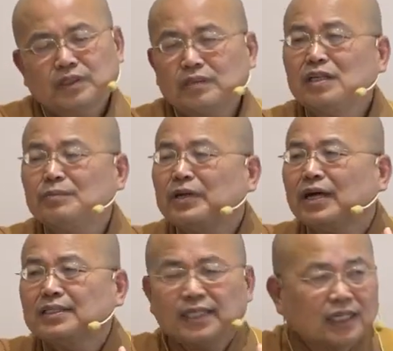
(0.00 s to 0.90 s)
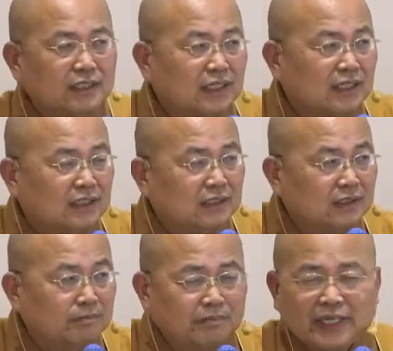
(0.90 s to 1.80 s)
因为你不要看这样啊，像你
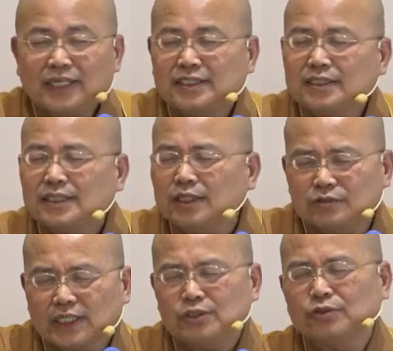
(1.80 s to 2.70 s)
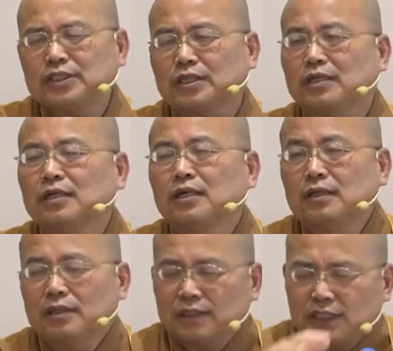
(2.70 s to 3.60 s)
每一个境界你都在修行，
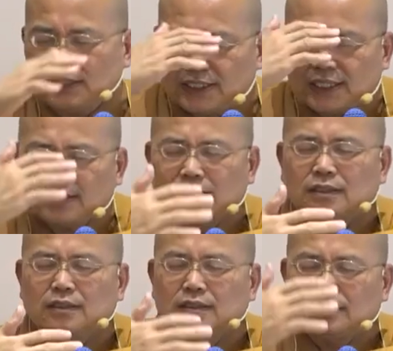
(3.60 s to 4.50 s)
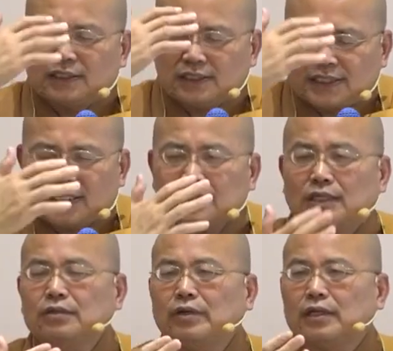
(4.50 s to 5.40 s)
你这样的你这样的
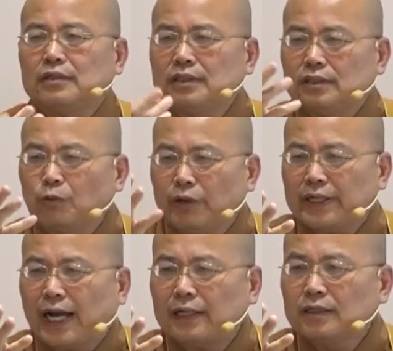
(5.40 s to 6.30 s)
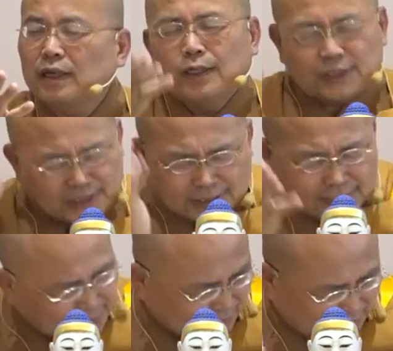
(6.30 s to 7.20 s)
因缘，你未来即
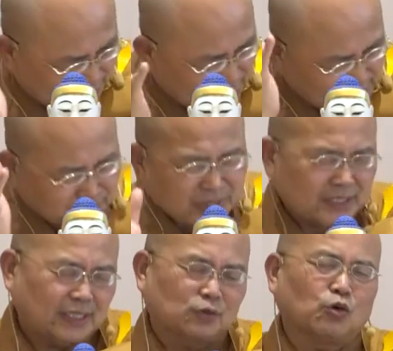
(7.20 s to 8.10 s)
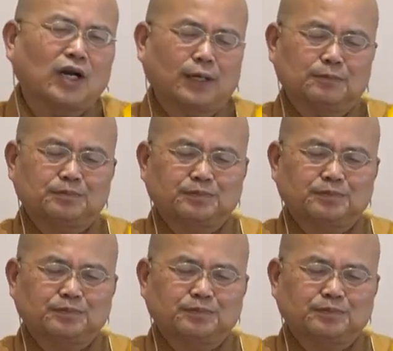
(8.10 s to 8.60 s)
使今生没解脱了，